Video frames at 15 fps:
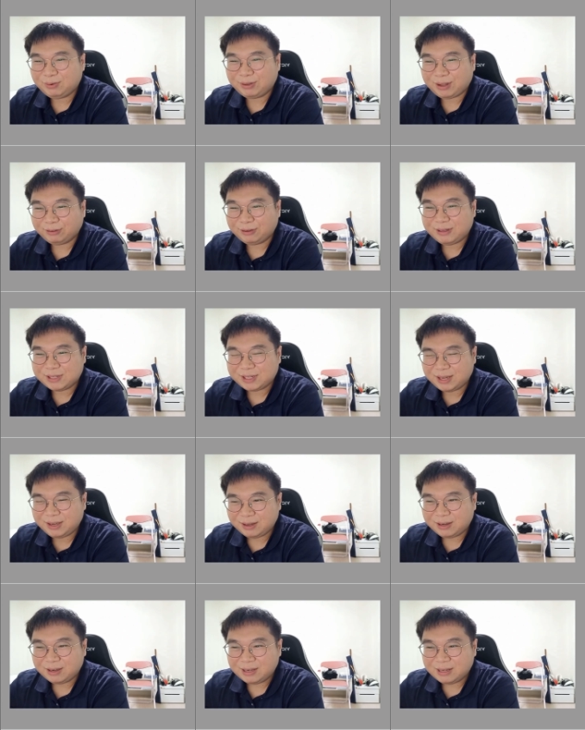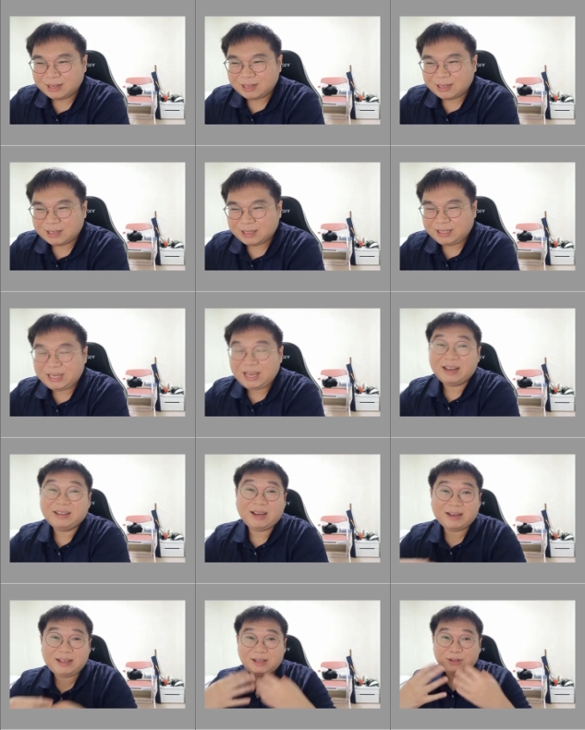그리고 나서 이제
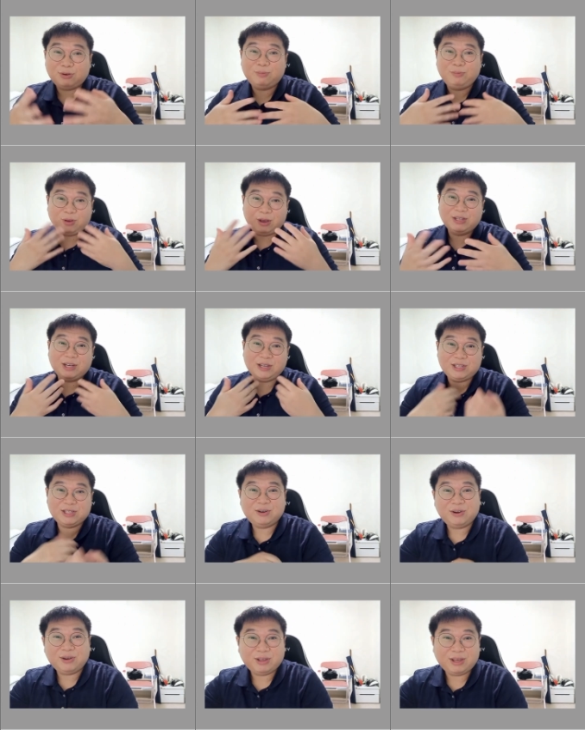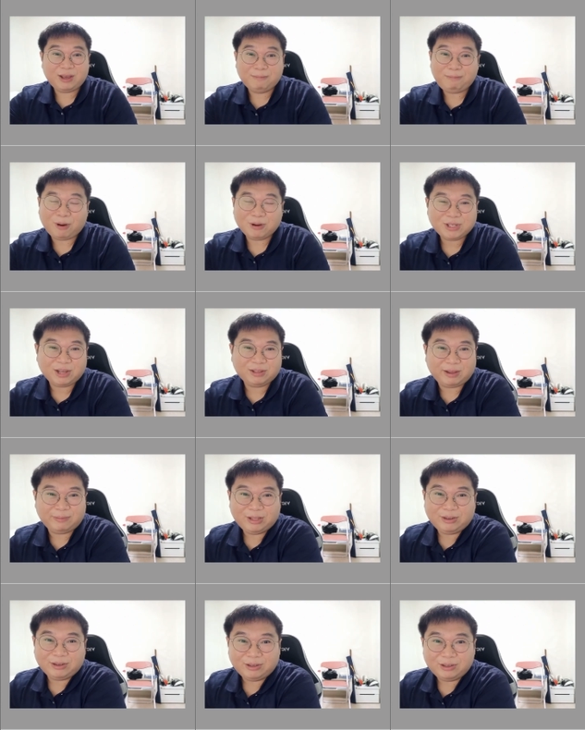이야기가 이게 좀 굉장히 시끄럽게 퍼지게
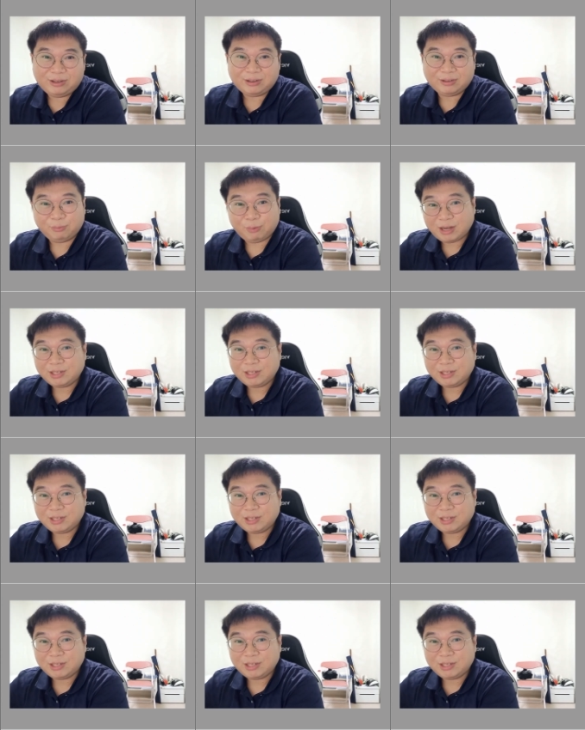되면은